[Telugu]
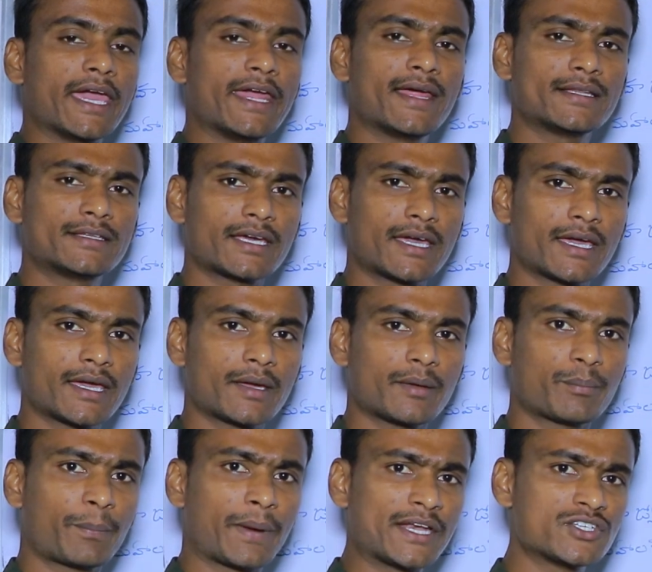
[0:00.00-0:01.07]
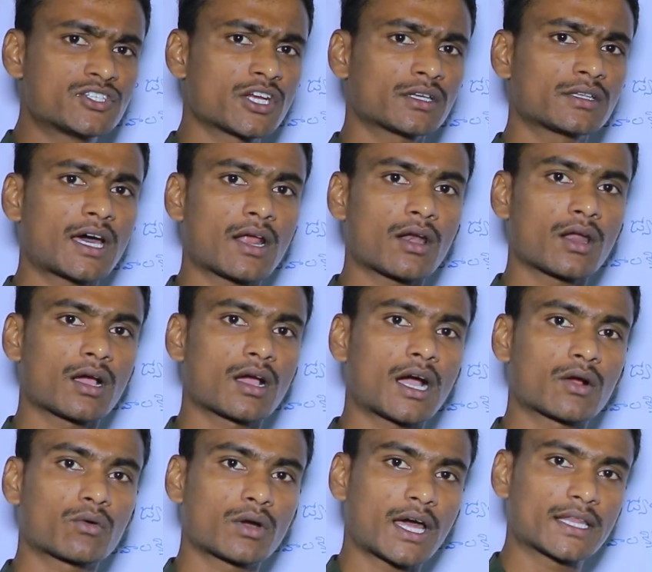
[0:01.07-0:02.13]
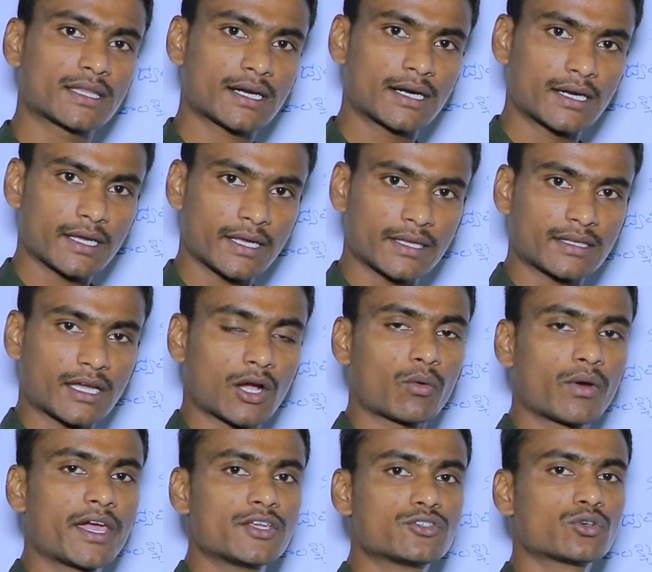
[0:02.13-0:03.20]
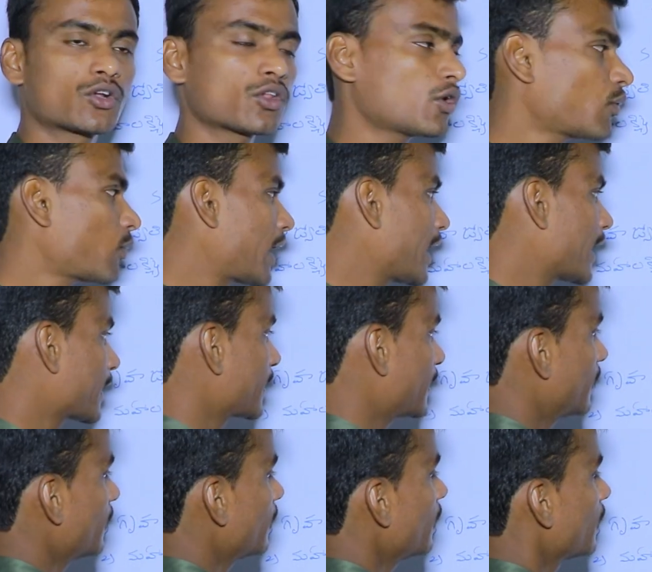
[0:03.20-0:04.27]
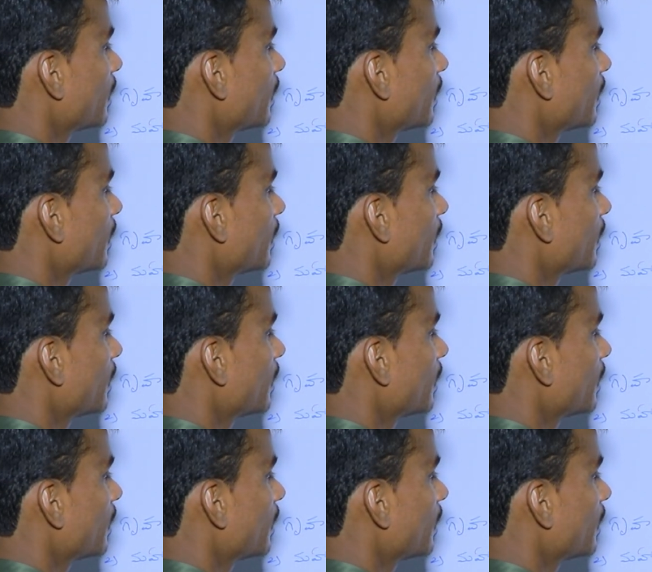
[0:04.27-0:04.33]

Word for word: ఏదైతే పెన్షన్దారులకు కాకుండా అంతకంటే తక్కువ ఏజ్ ఉంటుందో వాళ్ళకి